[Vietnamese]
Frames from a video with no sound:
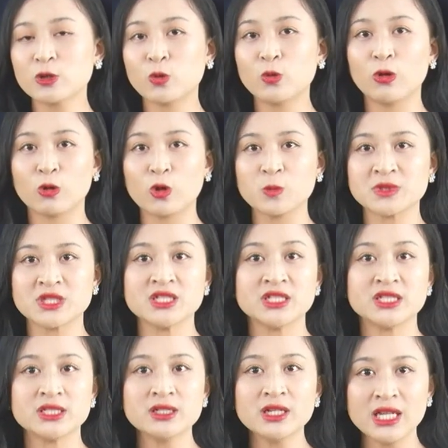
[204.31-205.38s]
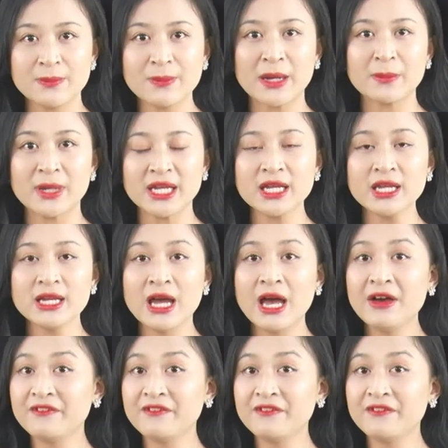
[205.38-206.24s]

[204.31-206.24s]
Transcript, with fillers: của Cục Dự trữ Liên bang Mỹ